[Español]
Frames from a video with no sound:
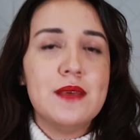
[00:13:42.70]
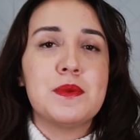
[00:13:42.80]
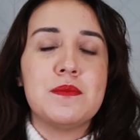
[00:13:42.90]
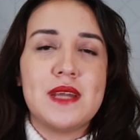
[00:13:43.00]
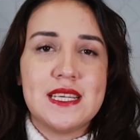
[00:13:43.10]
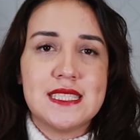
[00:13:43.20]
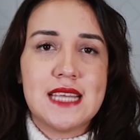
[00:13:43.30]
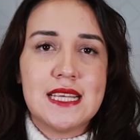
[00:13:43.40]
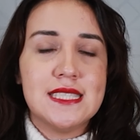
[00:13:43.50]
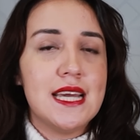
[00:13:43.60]
de Primera
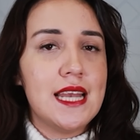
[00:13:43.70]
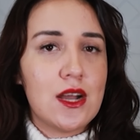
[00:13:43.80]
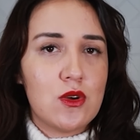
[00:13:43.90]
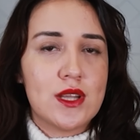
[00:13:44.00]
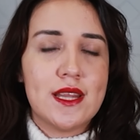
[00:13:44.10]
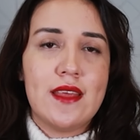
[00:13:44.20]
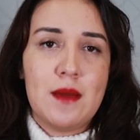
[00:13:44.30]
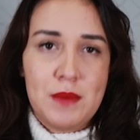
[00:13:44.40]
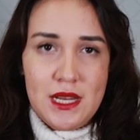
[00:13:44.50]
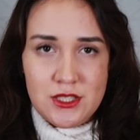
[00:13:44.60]
Instancia y la Corte de
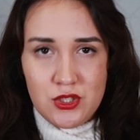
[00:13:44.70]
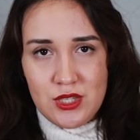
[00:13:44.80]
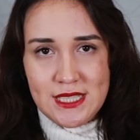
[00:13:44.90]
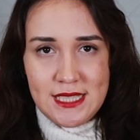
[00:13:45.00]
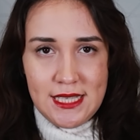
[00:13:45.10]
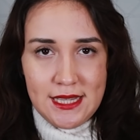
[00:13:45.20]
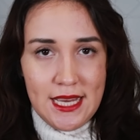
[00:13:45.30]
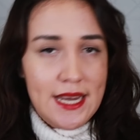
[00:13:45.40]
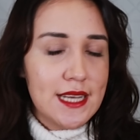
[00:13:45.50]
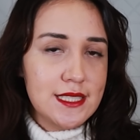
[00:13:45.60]
Apelaciones de
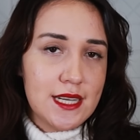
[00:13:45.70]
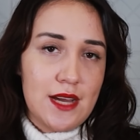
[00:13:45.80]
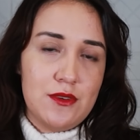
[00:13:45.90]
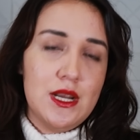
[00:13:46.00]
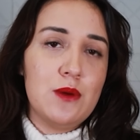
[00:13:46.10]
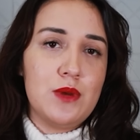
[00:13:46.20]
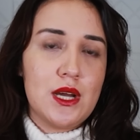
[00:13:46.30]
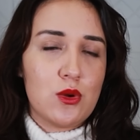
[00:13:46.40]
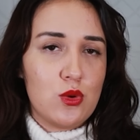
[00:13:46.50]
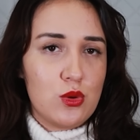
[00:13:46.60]
Indiana llegaron a
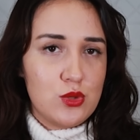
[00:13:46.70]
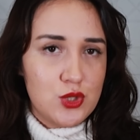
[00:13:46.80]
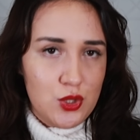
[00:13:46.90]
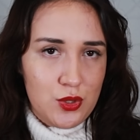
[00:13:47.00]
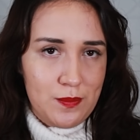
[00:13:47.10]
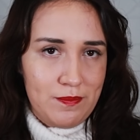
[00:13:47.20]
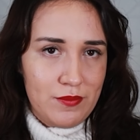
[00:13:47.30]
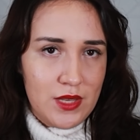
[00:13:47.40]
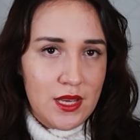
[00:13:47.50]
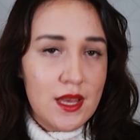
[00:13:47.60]
una conclusión.
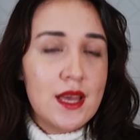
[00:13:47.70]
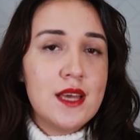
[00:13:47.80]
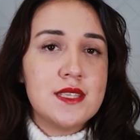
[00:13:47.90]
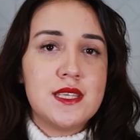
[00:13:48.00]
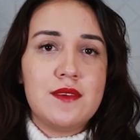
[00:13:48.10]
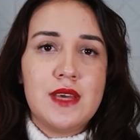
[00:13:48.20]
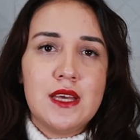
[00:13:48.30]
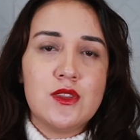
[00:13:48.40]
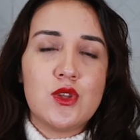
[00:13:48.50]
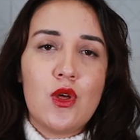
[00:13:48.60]
Si
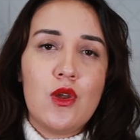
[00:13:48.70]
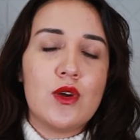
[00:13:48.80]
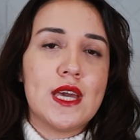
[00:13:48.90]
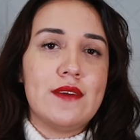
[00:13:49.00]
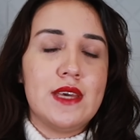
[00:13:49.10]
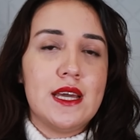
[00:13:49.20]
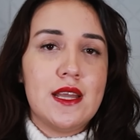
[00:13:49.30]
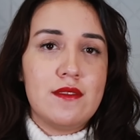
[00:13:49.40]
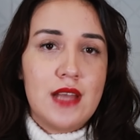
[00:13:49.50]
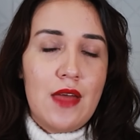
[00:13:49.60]
bien todo lo que habían
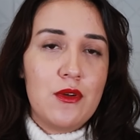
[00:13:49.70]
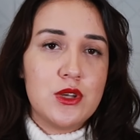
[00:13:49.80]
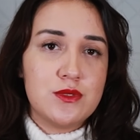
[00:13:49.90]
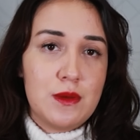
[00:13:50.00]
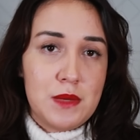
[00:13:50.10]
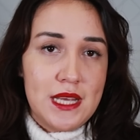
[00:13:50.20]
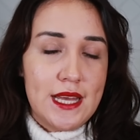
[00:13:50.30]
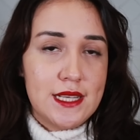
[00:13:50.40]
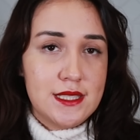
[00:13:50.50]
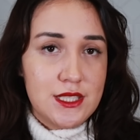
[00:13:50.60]
hablado los
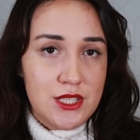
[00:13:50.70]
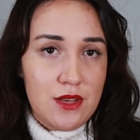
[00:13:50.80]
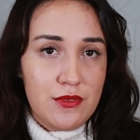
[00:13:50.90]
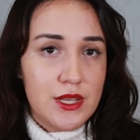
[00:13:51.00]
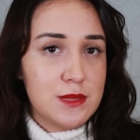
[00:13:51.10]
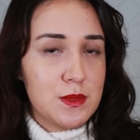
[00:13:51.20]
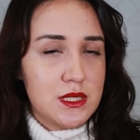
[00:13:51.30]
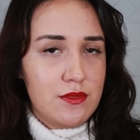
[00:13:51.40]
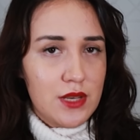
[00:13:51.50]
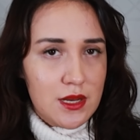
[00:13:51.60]
familiares de Jeffrey,
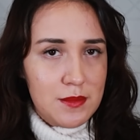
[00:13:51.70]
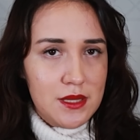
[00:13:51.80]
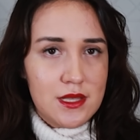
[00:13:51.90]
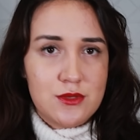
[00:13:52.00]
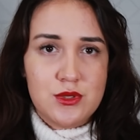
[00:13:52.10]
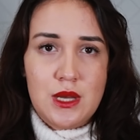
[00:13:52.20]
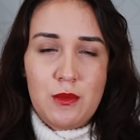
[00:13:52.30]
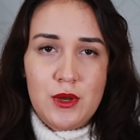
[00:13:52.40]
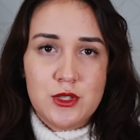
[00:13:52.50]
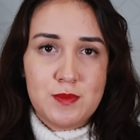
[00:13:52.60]
específicamente sus
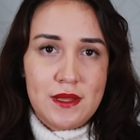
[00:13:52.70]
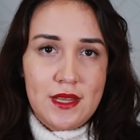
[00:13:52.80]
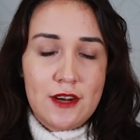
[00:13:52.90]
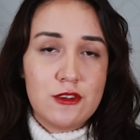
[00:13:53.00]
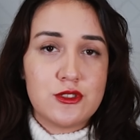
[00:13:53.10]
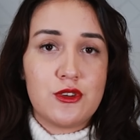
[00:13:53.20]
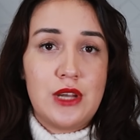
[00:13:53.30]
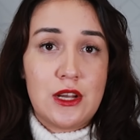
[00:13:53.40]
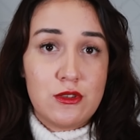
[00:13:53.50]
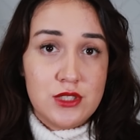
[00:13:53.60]
abuelos paternos con
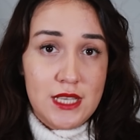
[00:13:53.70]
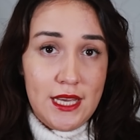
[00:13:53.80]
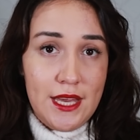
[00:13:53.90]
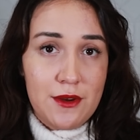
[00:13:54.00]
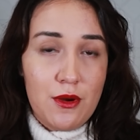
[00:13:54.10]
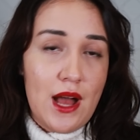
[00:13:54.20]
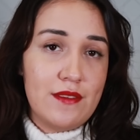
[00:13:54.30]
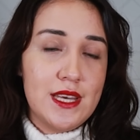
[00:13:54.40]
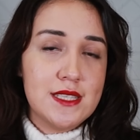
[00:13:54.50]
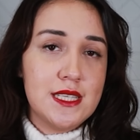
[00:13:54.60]
el consejero,
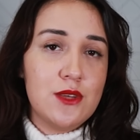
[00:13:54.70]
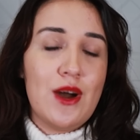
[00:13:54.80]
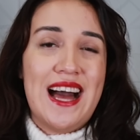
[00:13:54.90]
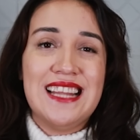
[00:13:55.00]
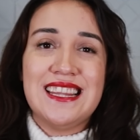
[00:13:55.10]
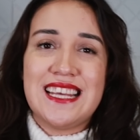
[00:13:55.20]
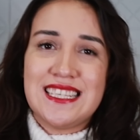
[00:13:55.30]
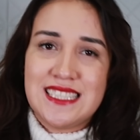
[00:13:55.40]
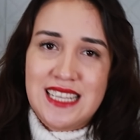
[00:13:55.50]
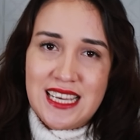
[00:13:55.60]
había sido
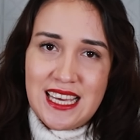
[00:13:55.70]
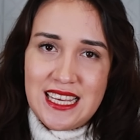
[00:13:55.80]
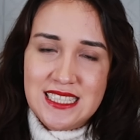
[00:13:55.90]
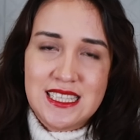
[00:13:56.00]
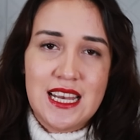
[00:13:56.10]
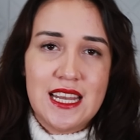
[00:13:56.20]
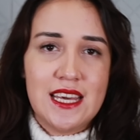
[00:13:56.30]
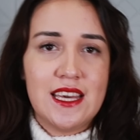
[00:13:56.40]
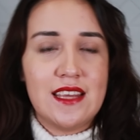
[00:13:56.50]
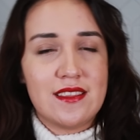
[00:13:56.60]
antes de que esta
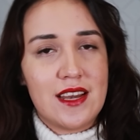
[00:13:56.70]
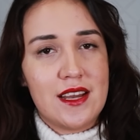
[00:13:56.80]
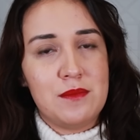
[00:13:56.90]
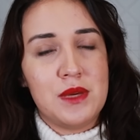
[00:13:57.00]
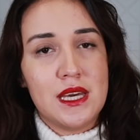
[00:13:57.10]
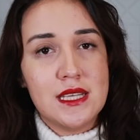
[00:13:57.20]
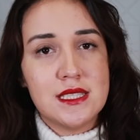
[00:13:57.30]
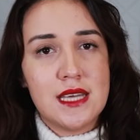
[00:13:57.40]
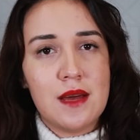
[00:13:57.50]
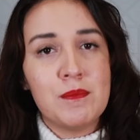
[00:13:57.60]
ley entrara en
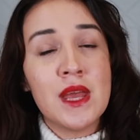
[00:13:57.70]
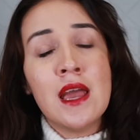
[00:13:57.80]
vigencia,